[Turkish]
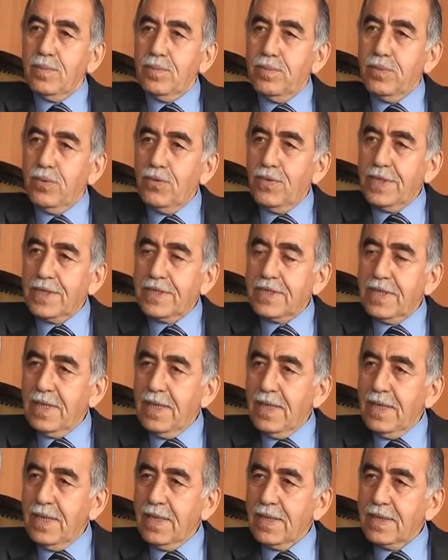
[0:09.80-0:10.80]
bu
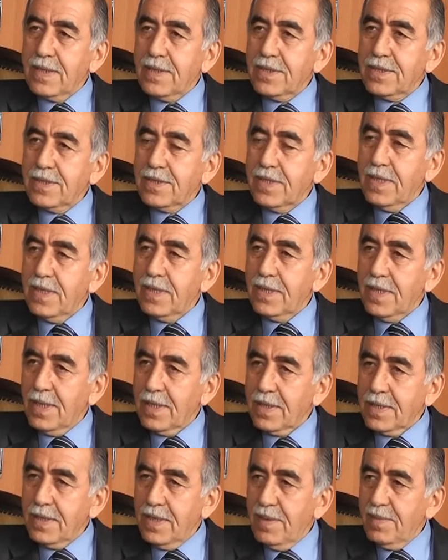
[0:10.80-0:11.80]
vesileyle Kırşehir
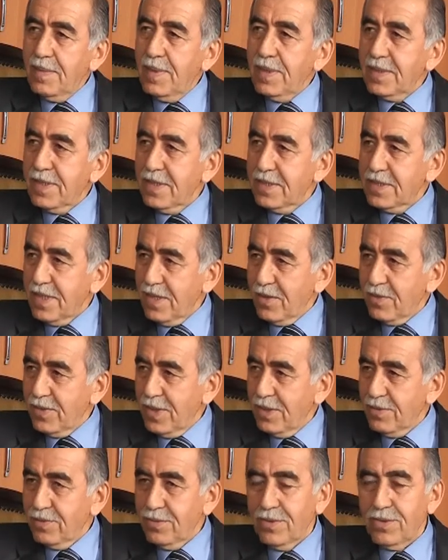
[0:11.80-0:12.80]
halkına ben teşekkür
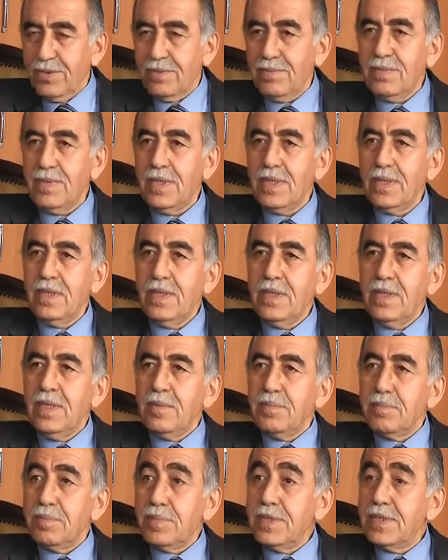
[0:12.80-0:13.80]
ediyorum.
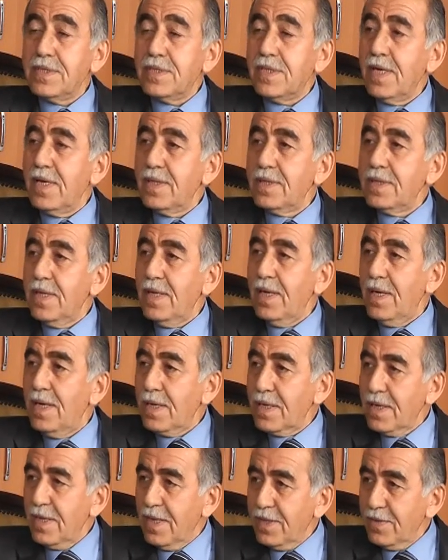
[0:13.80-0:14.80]
Bizlerde
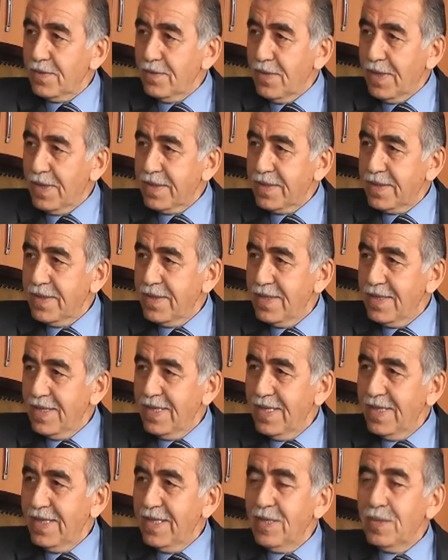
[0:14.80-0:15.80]
hakları var.
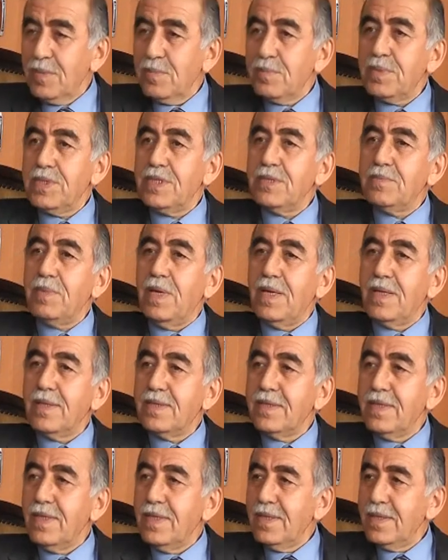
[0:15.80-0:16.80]
Biz
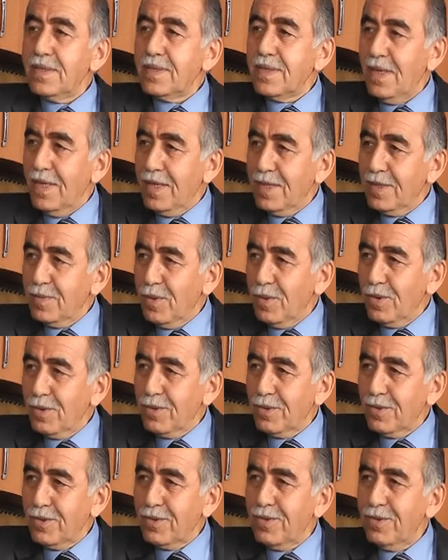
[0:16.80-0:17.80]
belediyeye talip
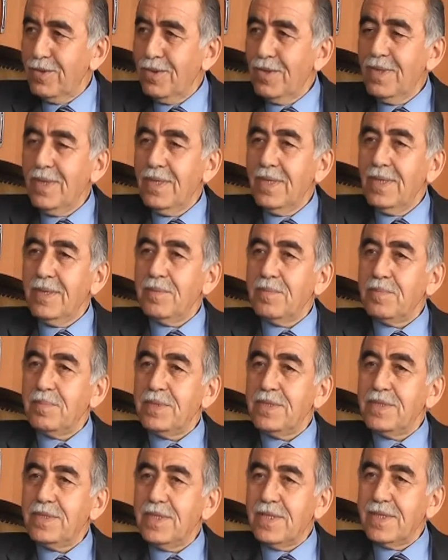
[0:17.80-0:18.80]
olduk.
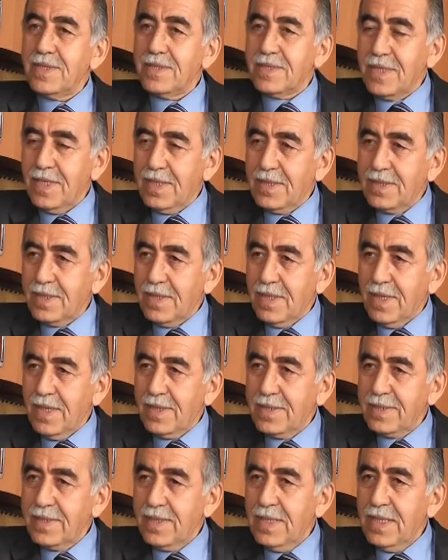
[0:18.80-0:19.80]
Bizleri
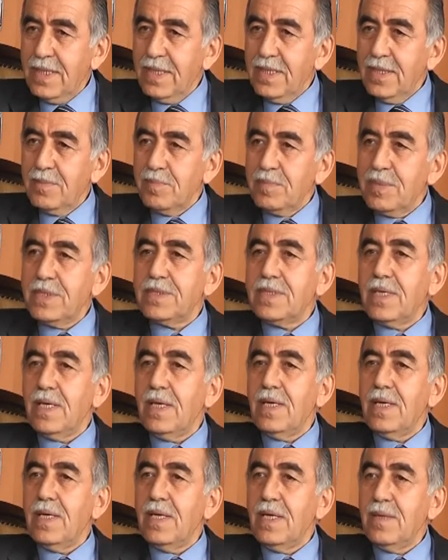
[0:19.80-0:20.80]
seçtiler. Biz
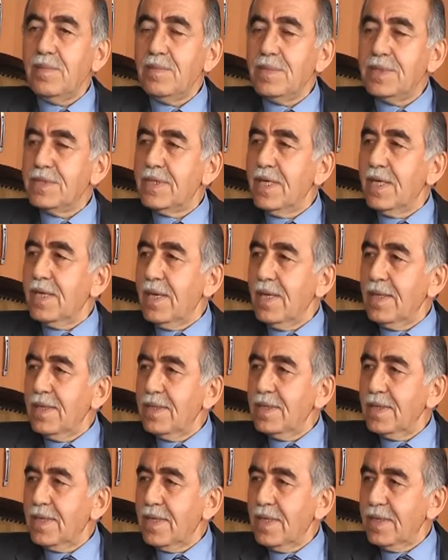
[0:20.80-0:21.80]
de elimizden
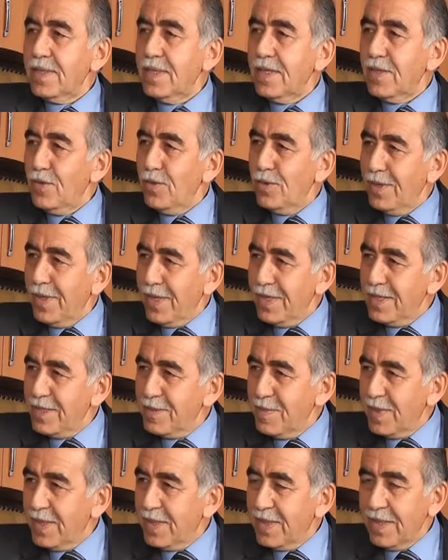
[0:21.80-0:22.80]
geldiği kadar onlara
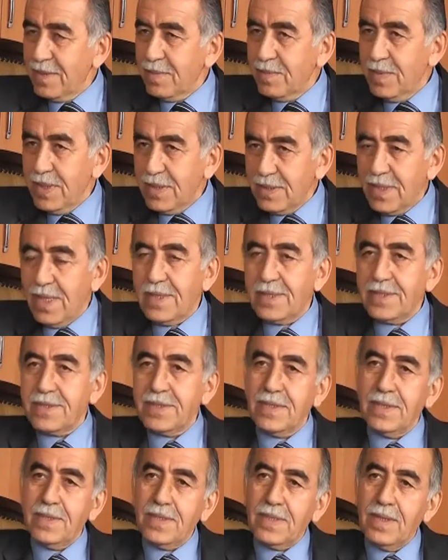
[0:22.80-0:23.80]
hizmet etmeye
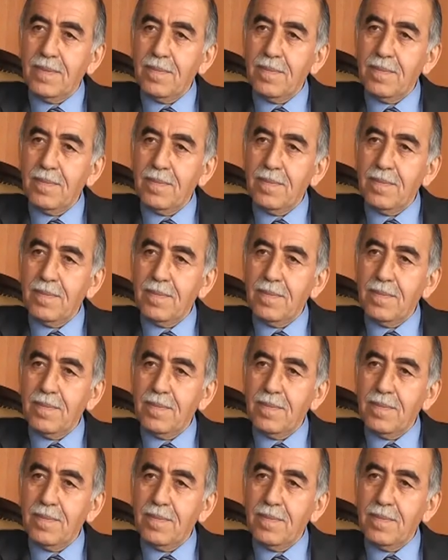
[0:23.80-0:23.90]
çalıştık.